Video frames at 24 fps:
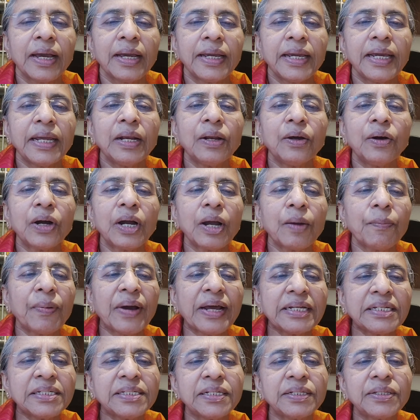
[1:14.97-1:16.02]
ఈ లోక
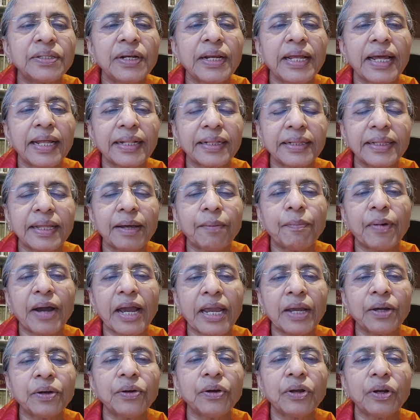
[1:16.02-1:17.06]
పరిస్థితులు ఎంత
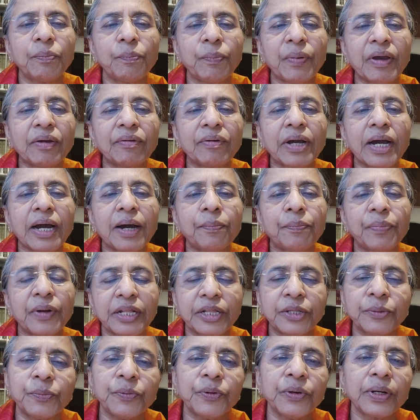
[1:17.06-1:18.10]
భయం గొల్పేవిగా
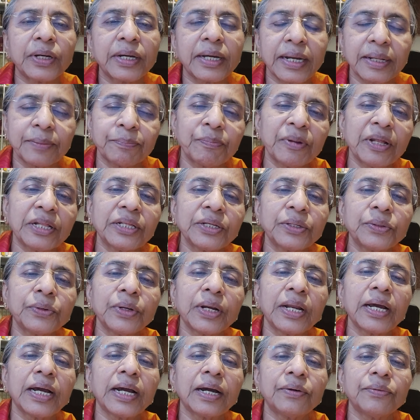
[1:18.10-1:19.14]
ప్రతికూ
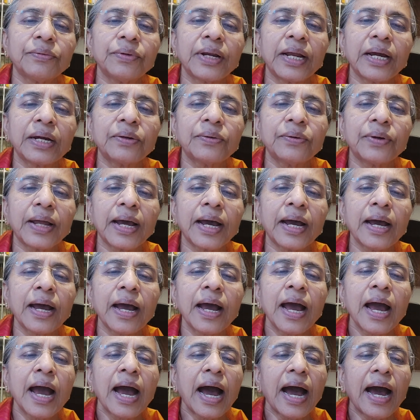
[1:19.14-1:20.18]
ప్రతికూలంగా ఉన్నా కూడా
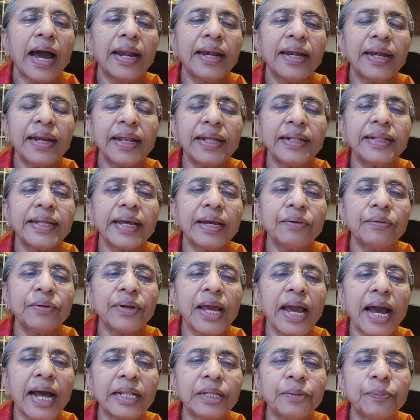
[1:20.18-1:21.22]
అన్ని
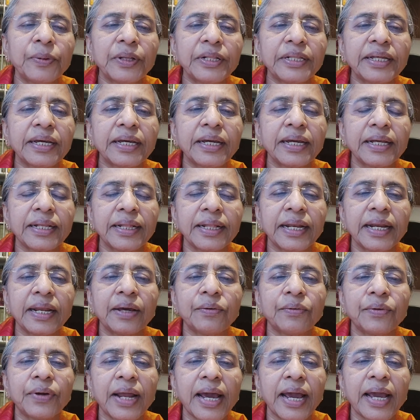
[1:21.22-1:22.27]
దేవుని ఆధిపత్యం కిందనే
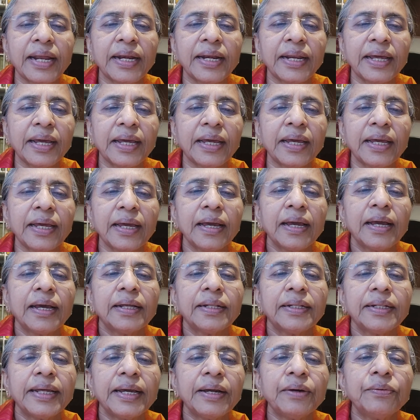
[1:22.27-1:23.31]
ఉన్నాయని
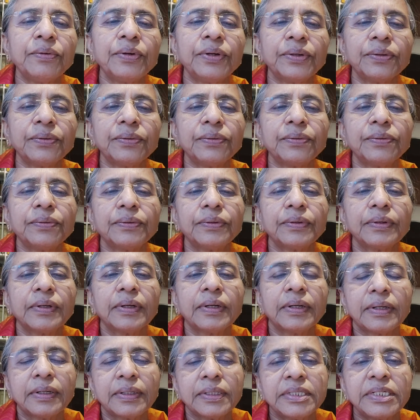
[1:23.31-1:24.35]
దేవుడు
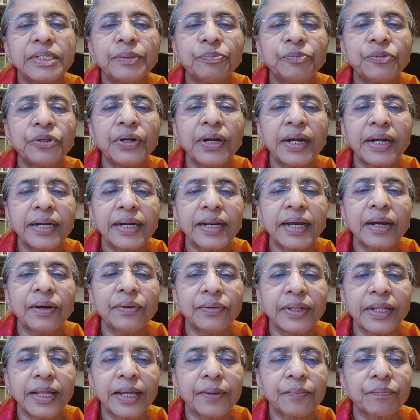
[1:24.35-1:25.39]
చెప్తున్నట్టుగా
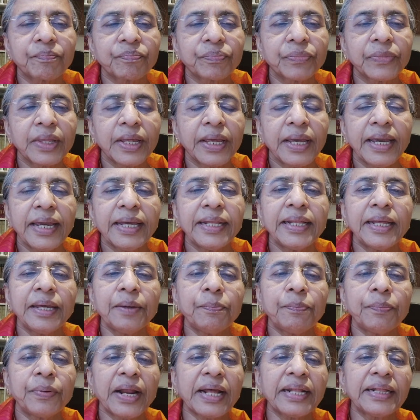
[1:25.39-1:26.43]
ఉంది ఇది
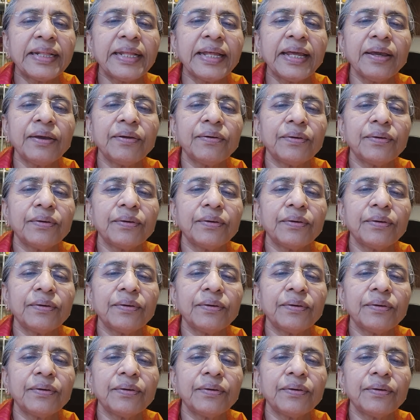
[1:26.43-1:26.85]
ప్రతి